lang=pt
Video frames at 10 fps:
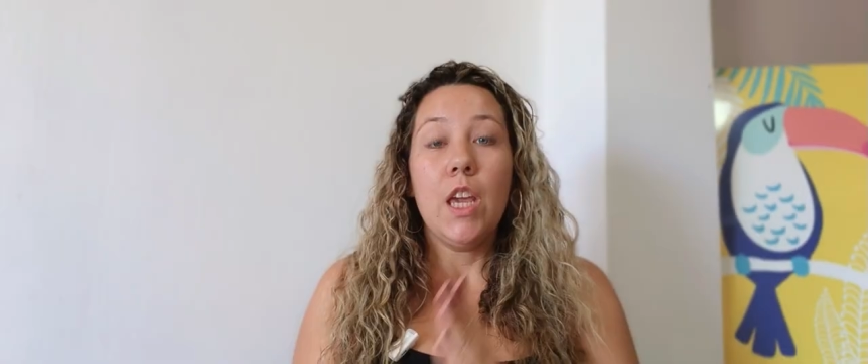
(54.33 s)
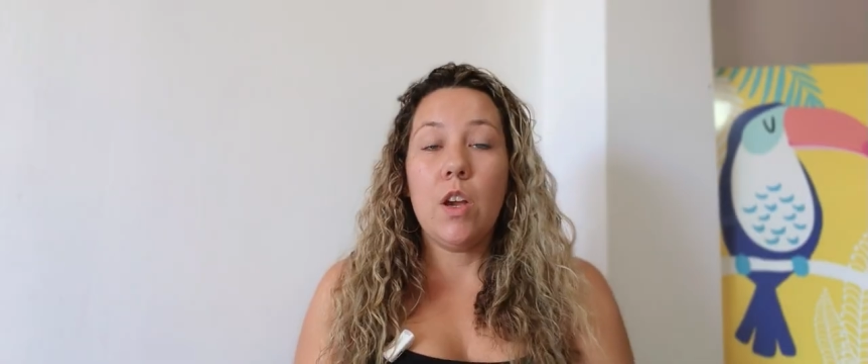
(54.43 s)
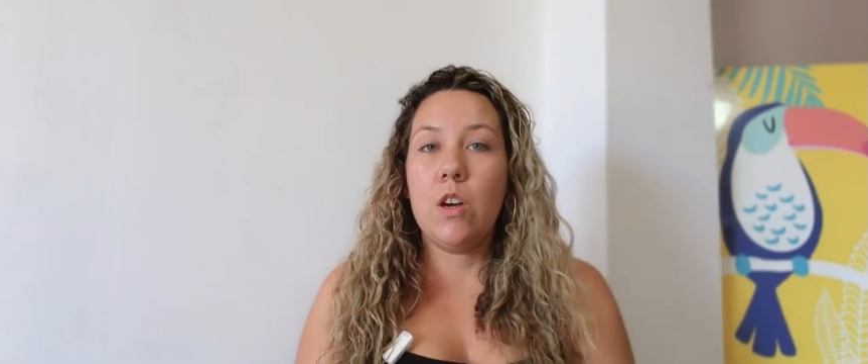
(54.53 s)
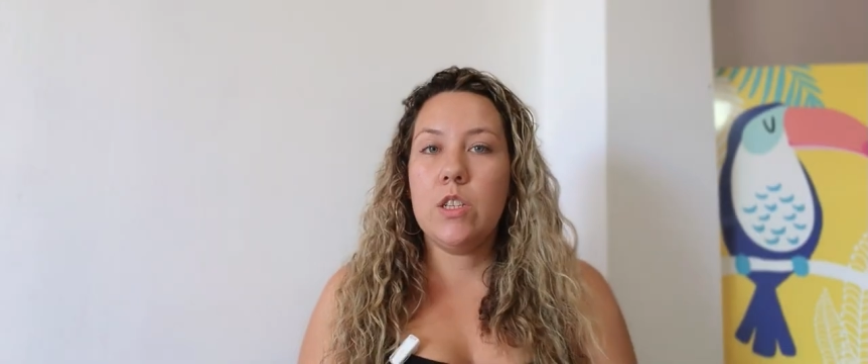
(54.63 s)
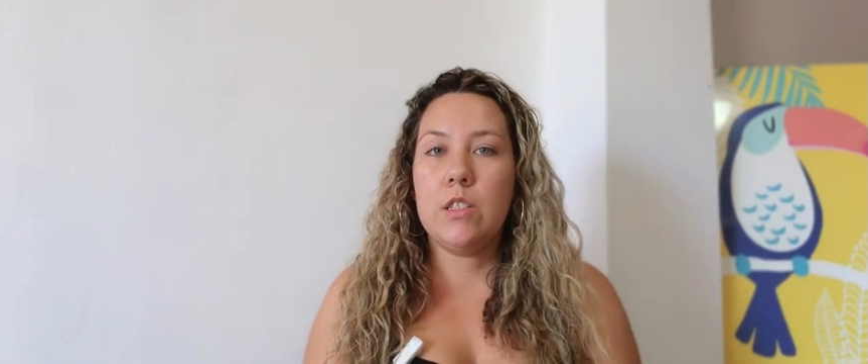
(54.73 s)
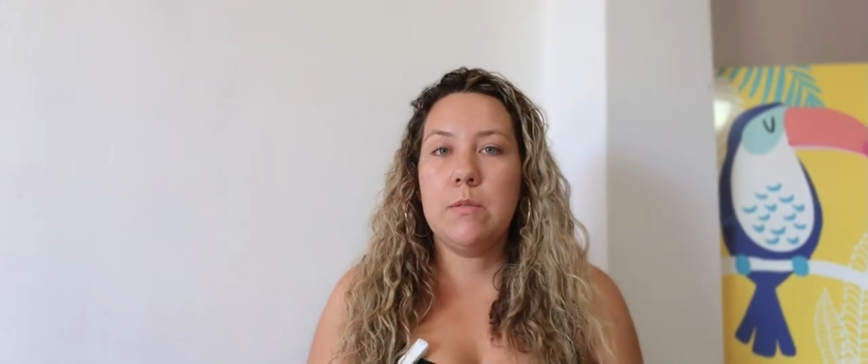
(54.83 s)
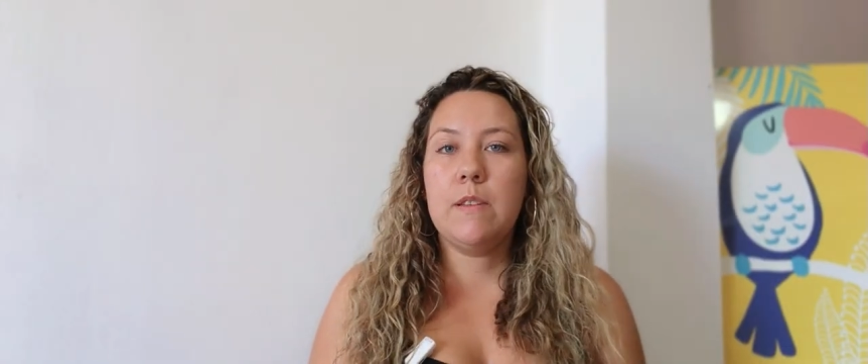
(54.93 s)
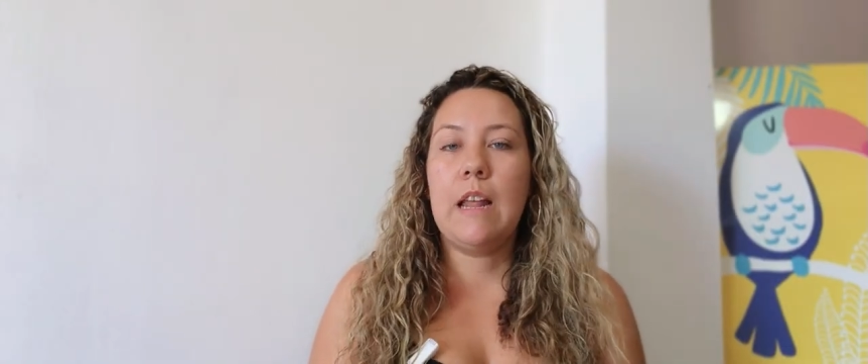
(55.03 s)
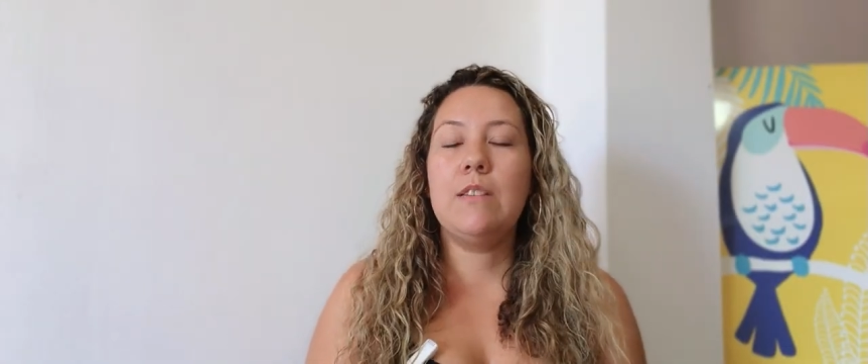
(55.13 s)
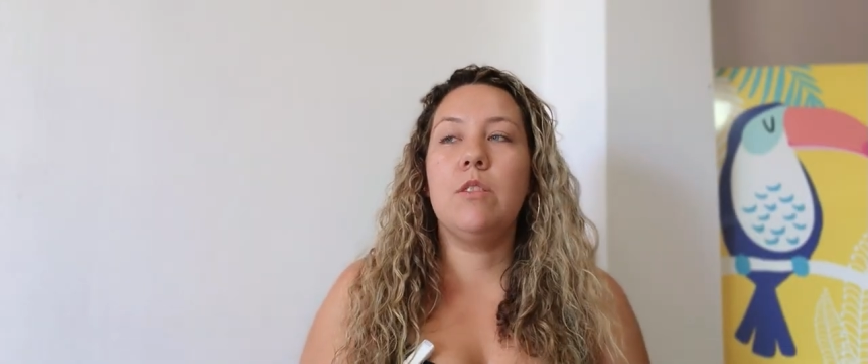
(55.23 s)
E hoje nós vamos
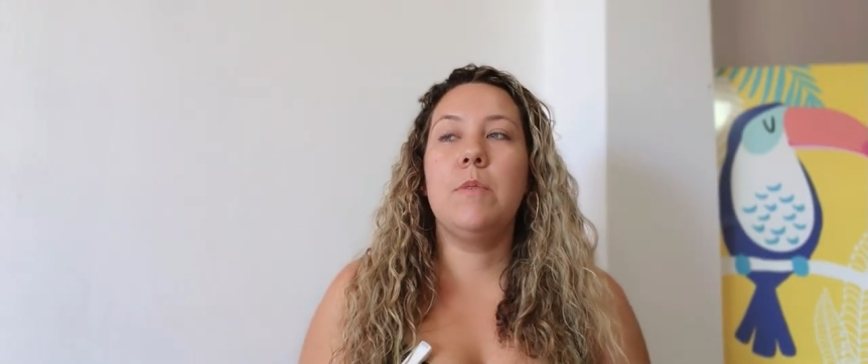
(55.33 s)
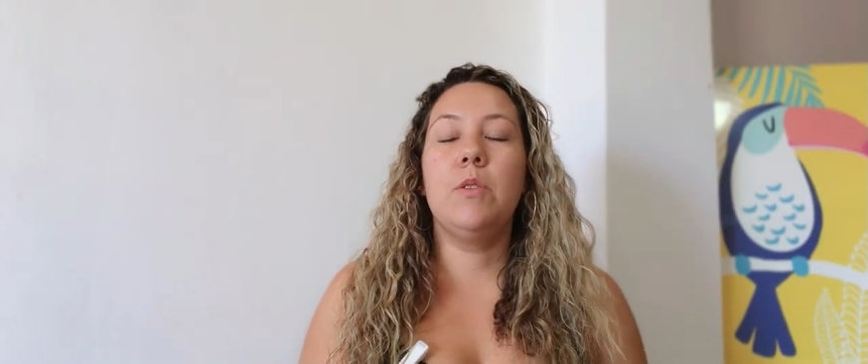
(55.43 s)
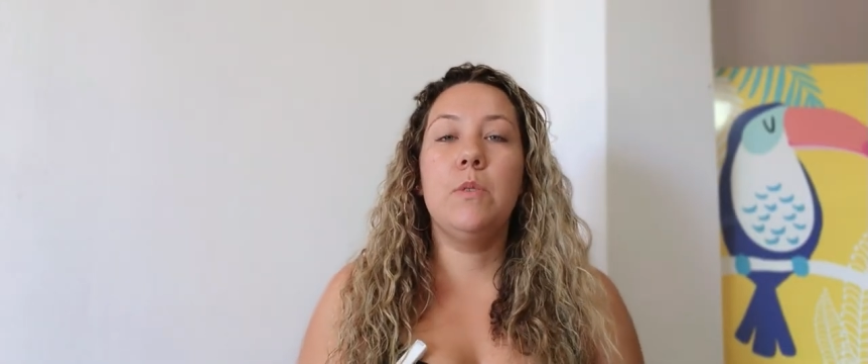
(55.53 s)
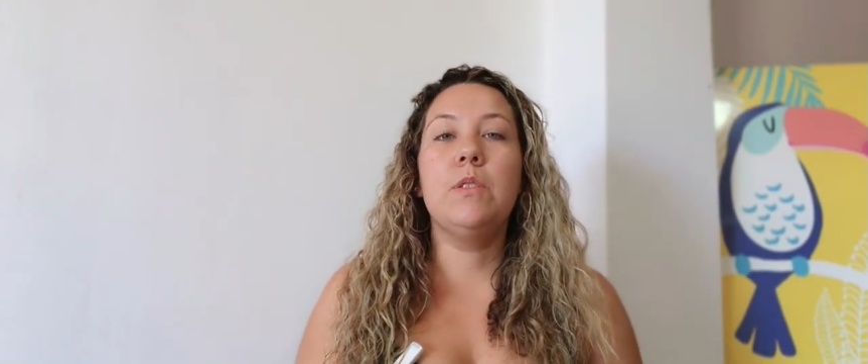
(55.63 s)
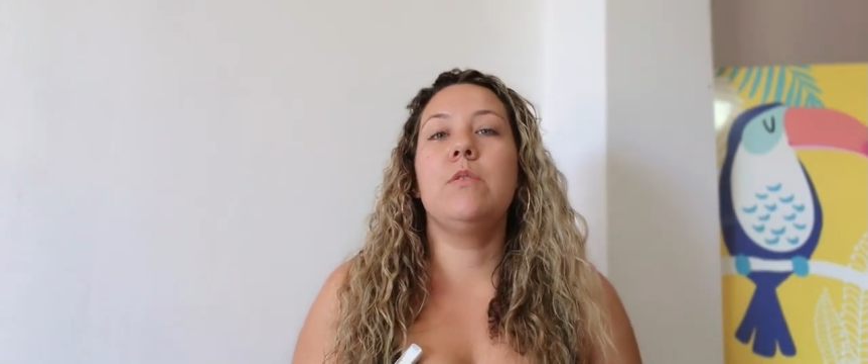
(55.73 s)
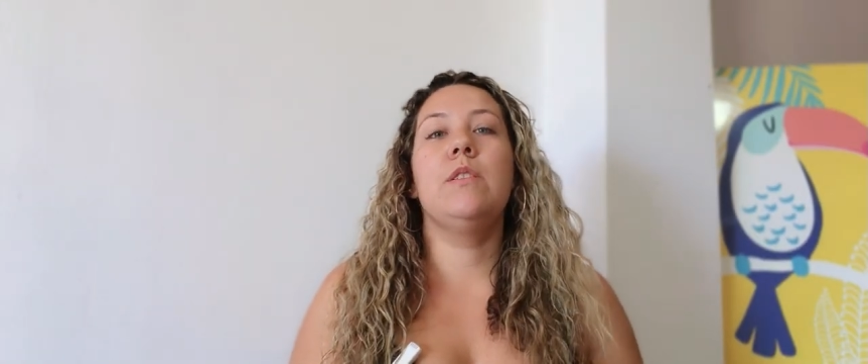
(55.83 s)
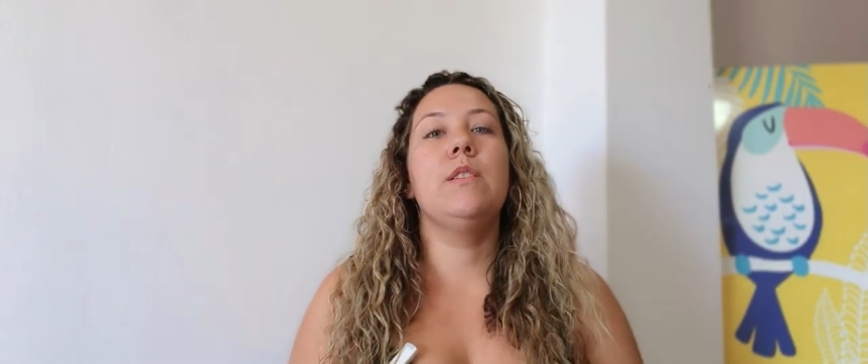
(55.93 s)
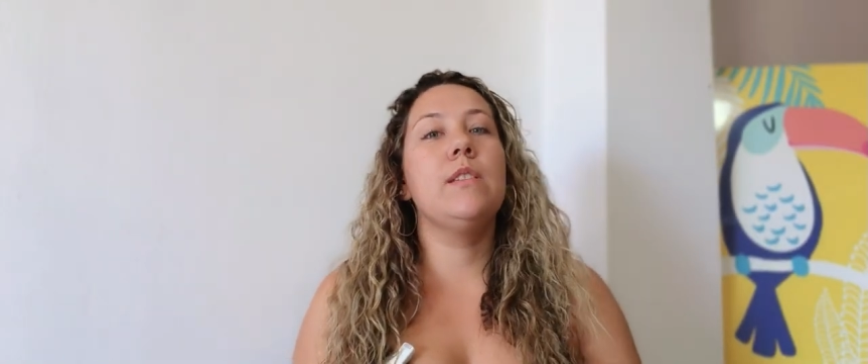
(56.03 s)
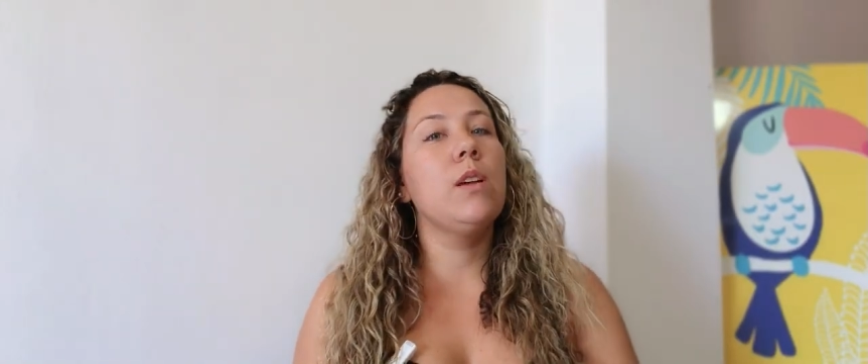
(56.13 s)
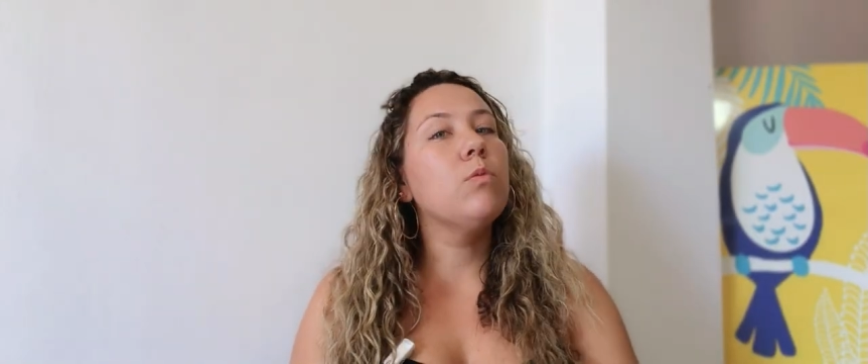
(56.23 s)
falar sobre duas
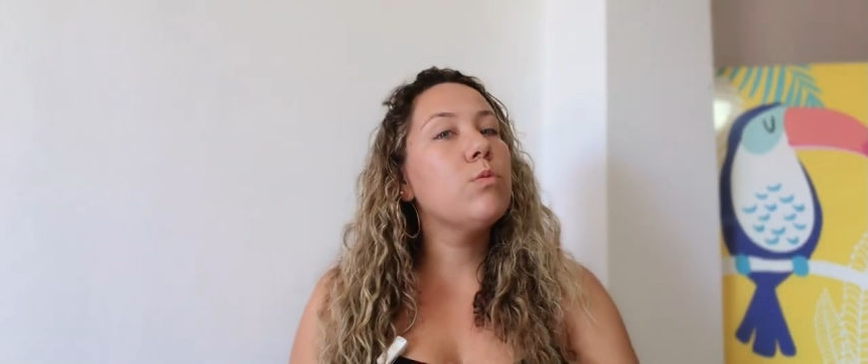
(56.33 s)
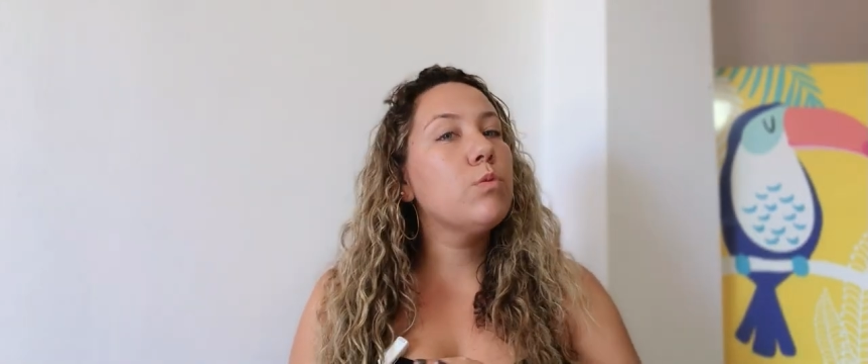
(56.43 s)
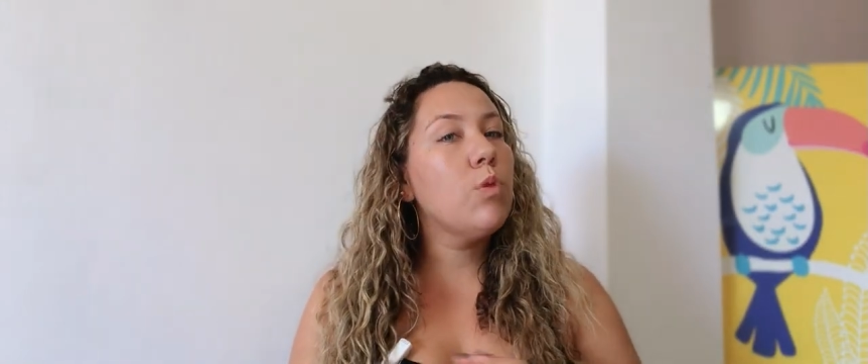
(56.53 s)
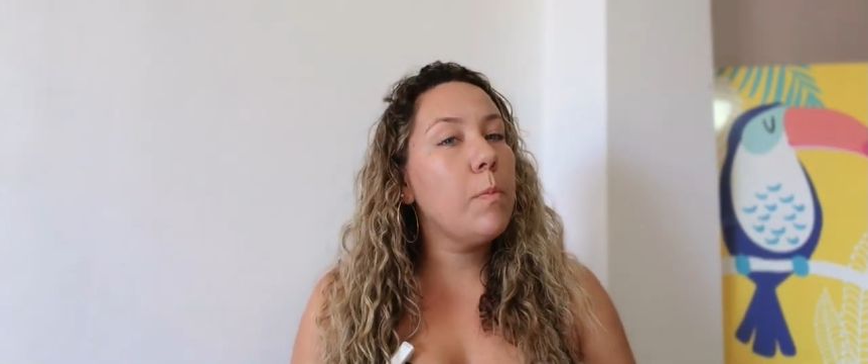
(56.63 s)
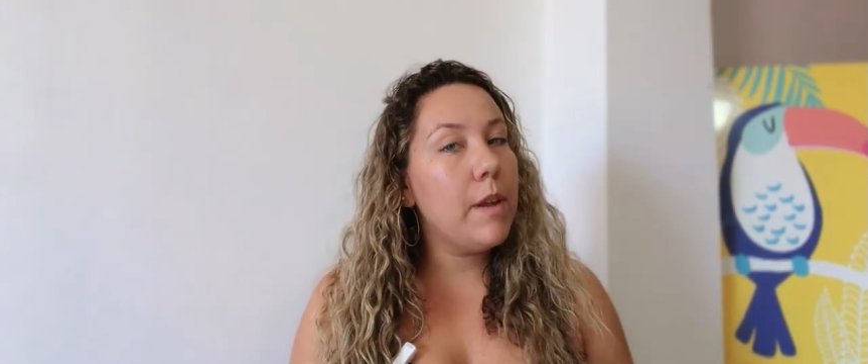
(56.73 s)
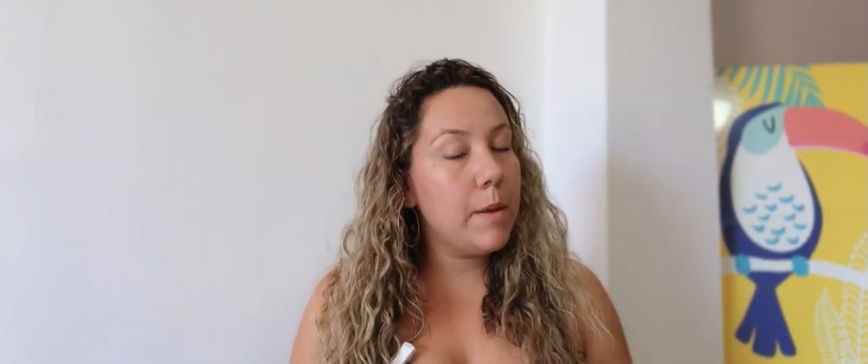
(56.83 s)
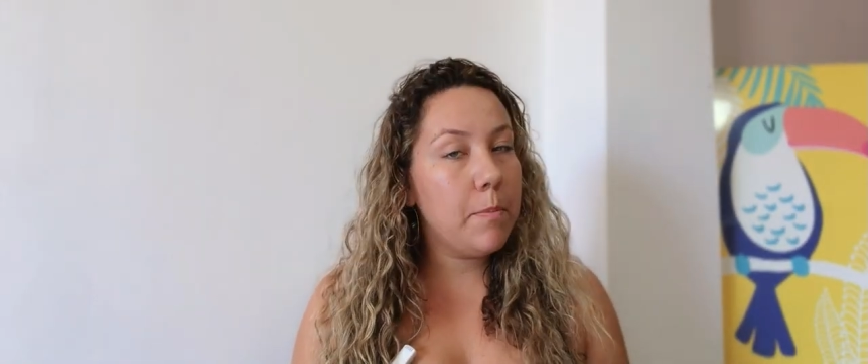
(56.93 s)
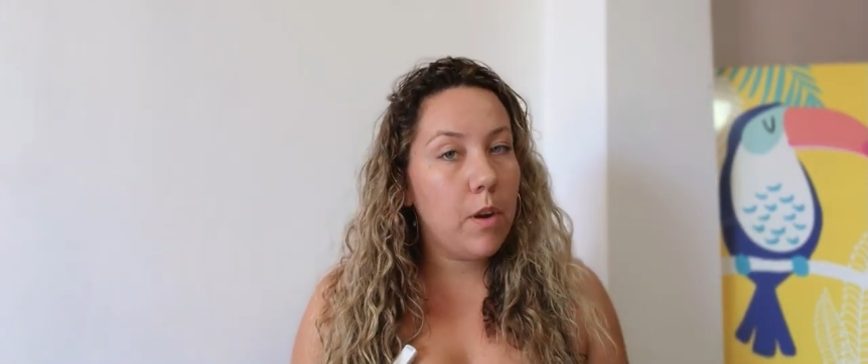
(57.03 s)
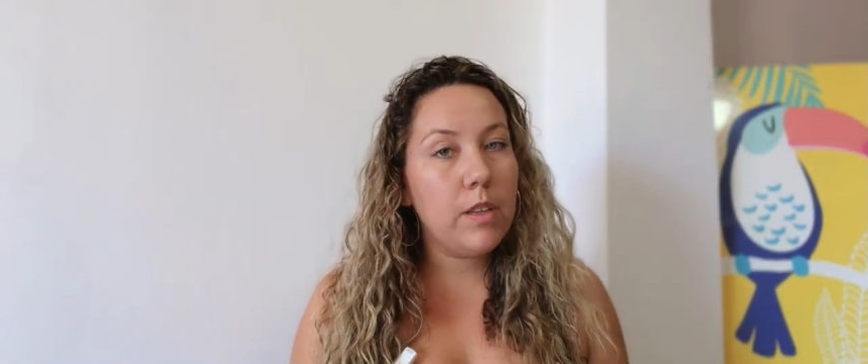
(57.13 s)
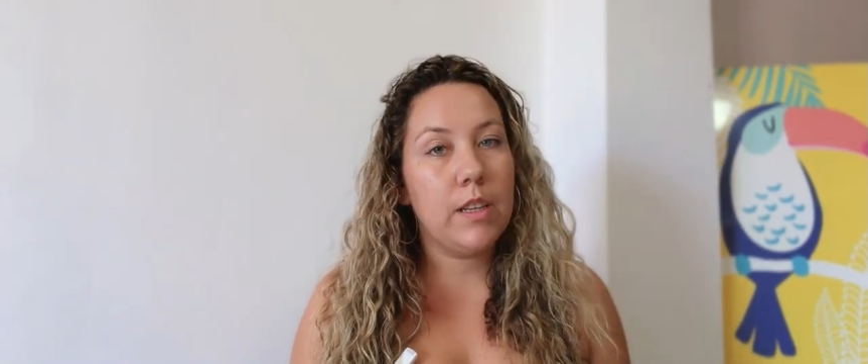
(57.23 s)
coisas que são super
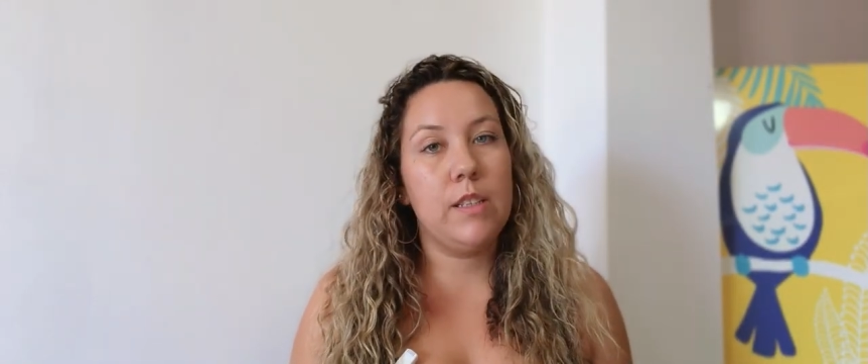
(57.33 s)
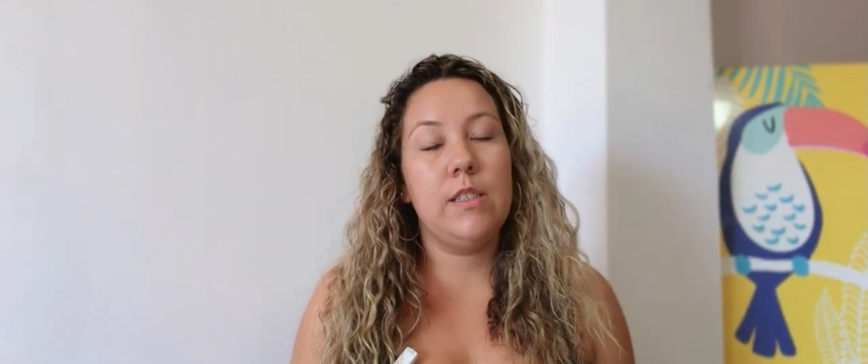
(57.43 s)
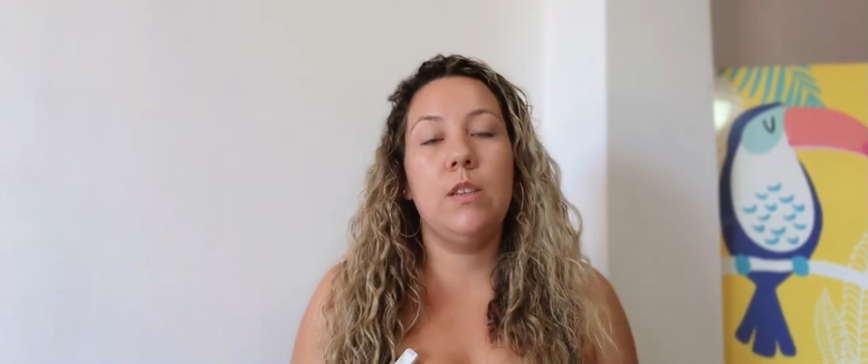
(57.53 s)
importantes,